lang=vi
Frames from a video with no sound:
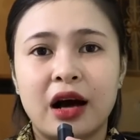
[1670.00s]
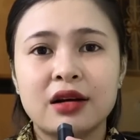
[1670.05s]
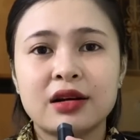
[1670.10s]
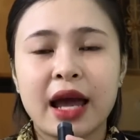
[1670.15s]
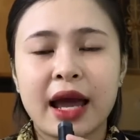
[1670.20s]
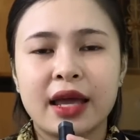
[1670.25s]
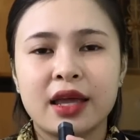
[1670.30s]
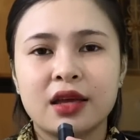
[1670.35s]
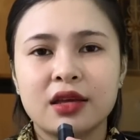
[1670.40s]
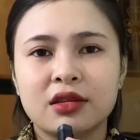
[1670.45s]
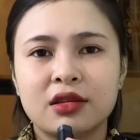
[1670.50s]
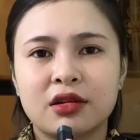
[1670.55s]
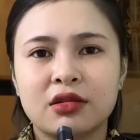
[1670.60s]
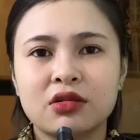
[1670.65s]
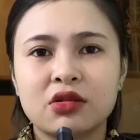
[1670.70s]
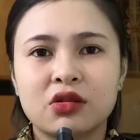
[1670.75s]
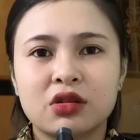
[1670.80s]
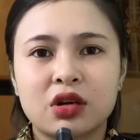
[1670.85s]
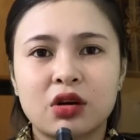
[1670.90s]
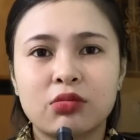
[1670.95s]
Ở đây
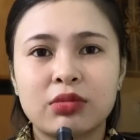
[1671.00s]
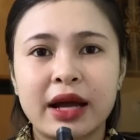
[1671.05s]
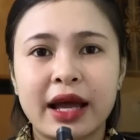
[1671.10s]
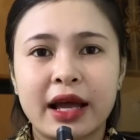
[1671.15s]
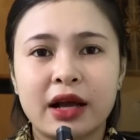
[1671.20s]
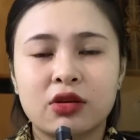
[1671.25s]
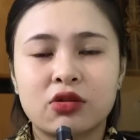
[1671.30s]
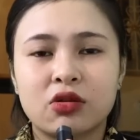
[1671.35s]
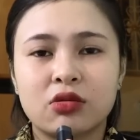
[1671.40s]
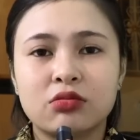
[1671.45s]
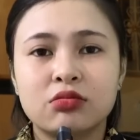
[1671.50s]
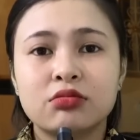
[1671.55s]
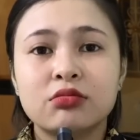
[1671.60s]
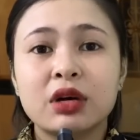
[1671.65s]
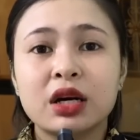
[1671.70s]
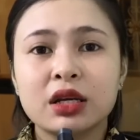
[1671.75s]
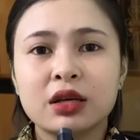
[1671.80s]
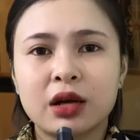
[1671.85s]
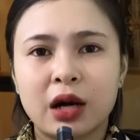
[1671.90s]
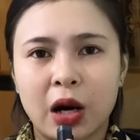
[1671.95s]
những người công an
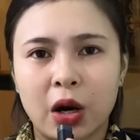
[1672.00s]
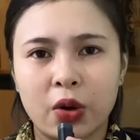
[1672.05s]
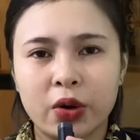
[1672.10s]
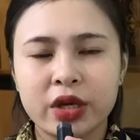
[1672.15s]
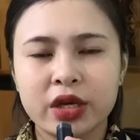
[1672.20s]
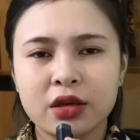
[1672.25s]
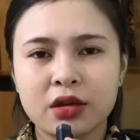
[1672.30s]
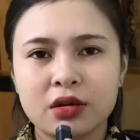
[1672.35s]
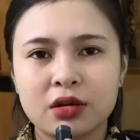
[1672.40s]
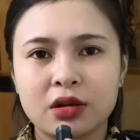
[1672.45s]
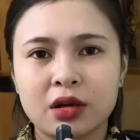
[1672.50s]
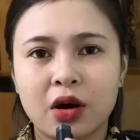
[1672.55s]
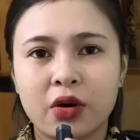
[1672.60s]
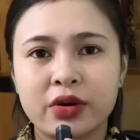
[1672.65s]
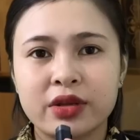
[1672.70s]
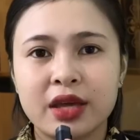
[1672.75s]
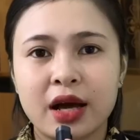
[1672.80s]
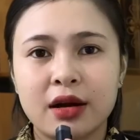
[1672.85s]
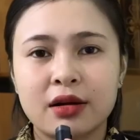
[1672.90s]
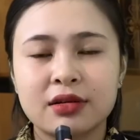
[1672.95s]
cũng mới hỏi
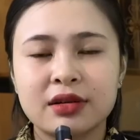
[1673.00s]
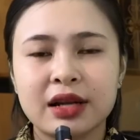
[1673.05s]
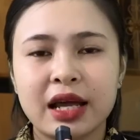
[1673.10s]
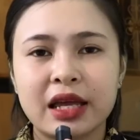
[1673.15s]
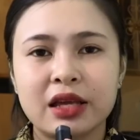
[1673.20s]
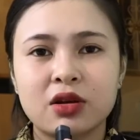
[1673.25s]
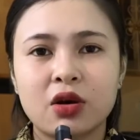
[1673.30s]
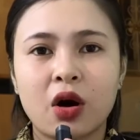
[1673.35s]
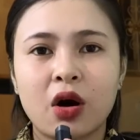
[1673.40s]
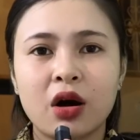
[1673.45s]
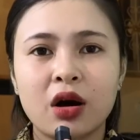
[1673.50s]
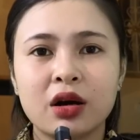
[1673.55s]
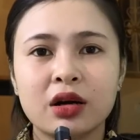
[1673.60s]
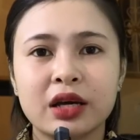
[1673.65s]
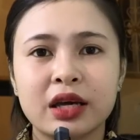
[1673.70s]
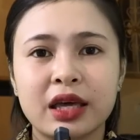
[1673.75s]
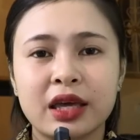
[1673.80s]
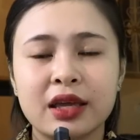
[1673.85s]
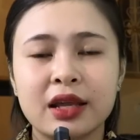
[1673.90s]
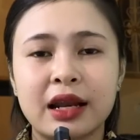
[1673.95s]
coi dân đây có
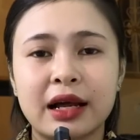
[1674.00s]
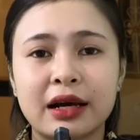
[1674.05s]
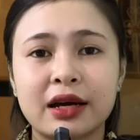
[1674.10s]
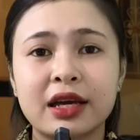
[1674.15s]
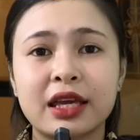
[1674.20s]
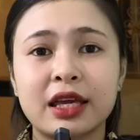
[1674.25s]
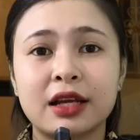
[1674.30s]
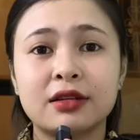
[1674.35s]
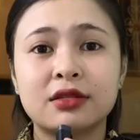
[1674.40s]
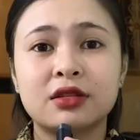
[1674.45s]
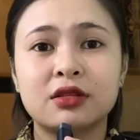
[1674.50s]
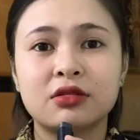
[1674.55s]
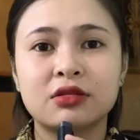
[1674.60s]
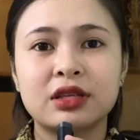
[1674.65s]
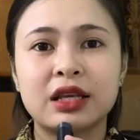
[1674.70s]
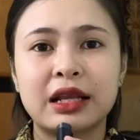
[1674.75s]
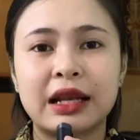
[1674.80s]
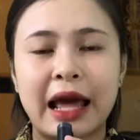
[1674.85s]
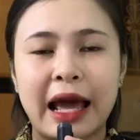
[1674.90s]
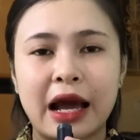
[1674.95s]
cái là cái hiện
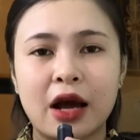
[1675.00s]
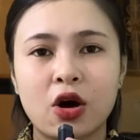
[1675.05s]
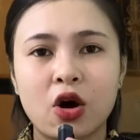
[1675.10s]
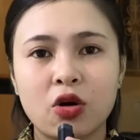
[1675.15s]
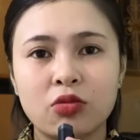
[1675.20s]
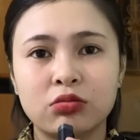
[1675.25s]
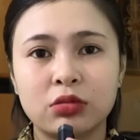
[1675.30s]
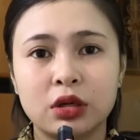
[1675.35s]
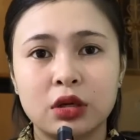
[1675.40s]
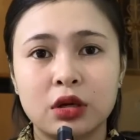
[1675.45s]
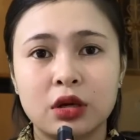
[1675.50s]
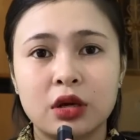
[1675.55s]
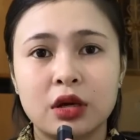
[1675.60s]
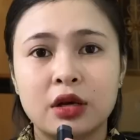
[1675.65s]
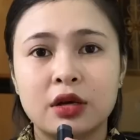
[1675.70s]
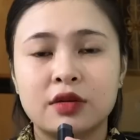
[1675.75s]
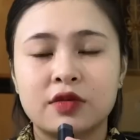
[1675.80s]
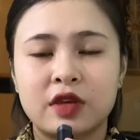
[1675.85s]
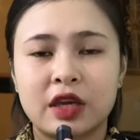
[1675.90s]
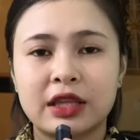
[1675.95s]
tượng gì lạ không.
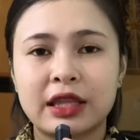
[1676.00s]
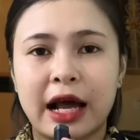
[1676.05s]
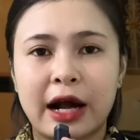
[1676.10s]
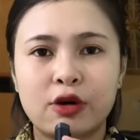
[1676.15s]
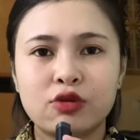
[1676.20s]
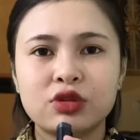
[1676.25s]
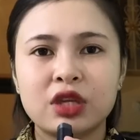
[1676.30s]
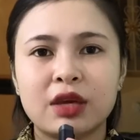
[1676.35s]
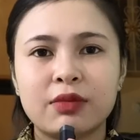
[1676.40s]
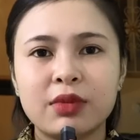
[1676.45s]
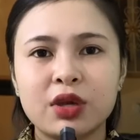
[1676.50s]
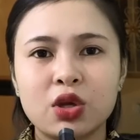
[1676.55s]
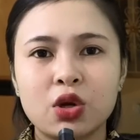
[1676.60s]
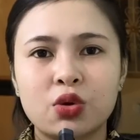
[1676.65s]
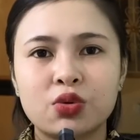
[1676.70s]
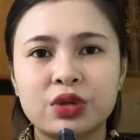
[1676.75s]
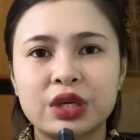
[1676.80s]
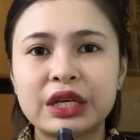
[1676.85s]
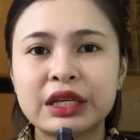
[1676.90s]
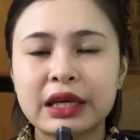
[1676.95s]
Chị Thảo chị mới
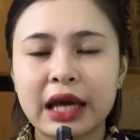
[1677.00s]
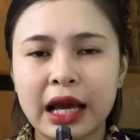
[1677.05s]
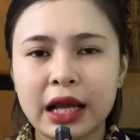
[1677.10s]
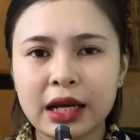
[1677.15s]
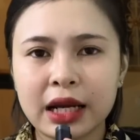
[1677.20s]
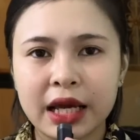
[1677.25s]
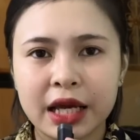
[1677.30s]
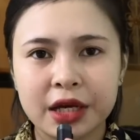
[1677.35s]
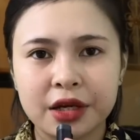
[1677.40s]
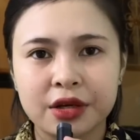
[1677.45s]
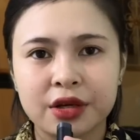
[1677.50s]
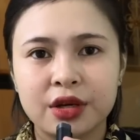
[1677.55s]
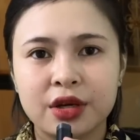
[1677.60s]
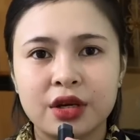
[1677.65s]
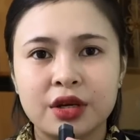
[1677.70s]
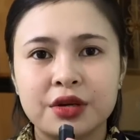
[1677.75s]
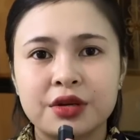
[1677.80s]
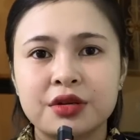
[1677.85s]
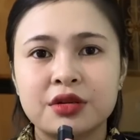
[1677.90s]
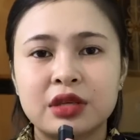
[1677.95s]
vô chị kể liền.
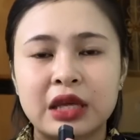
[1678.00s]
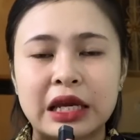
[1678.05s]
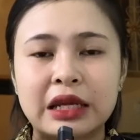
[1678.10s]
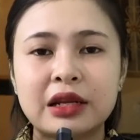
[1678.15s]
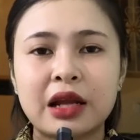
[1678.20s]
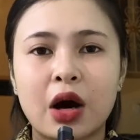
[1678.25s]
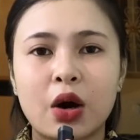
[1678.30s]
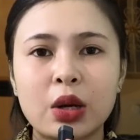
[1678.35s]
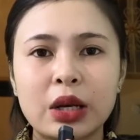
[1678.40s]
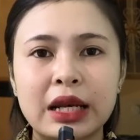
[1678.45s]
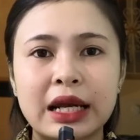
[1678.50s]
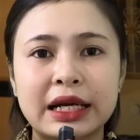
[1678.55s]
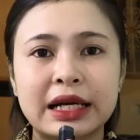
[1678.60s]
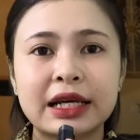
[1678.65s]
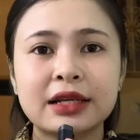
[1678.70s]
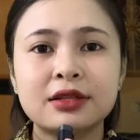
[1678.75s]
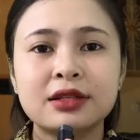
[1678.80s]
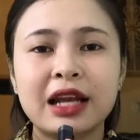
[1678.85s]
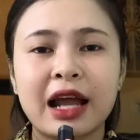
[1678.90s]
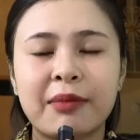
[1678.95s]
Chị nói là
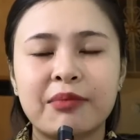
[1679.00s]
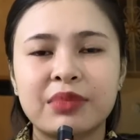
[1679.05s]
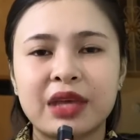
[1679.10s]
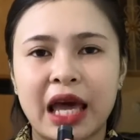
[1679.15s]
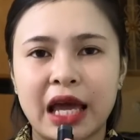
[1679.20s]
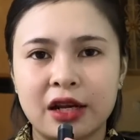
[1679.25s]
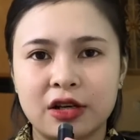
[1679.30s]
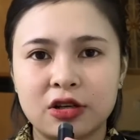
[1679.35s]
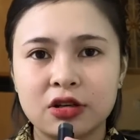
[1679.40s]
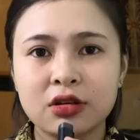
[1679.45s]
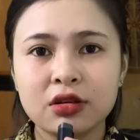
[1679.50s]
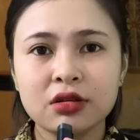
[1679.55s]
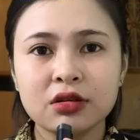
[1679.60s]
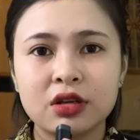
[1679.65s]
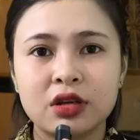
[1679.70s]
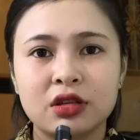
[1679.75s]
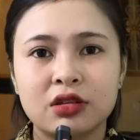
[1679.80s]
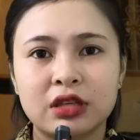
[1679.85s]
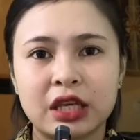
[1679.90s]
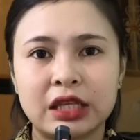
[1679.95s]
cách năm ngày
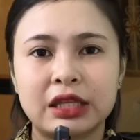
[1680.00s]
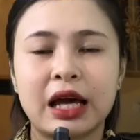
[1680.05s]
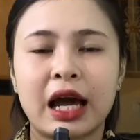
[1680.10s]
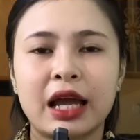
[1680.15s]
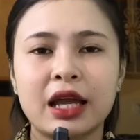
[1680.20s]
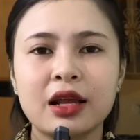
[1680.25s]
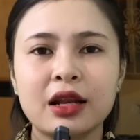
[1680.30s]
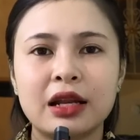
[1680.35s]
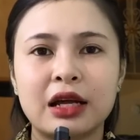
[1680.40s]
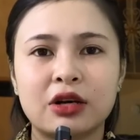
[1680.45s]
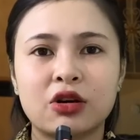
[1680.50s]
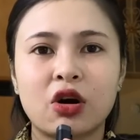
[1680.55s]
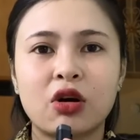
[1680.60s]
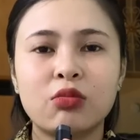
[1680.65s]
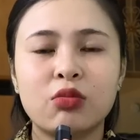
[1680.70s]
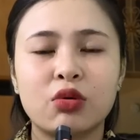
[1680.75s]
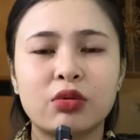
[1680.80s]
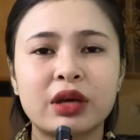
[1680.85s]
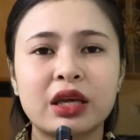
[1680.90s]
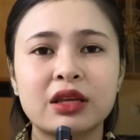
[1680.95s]
trước chị thấy là
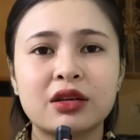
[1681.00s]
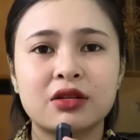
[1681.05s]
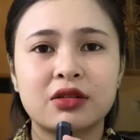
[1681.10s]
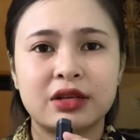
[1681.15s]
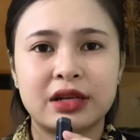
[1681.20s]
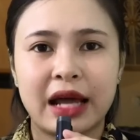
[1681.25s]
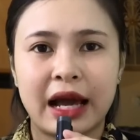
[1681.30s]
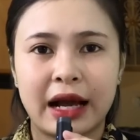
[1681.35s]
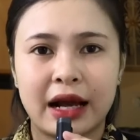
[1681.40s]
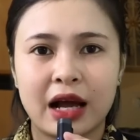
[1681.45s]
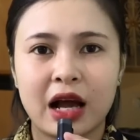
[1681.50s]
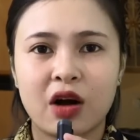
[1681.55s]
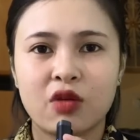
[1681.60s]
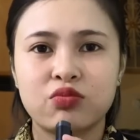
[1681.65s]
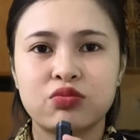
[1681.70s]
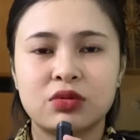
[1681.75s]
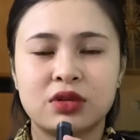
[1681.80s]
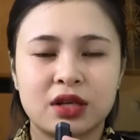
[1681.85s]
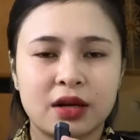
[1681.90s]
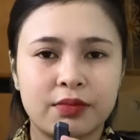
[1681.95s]
có một cái người đàn
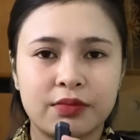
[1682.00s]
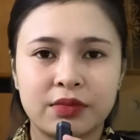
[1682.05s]
ông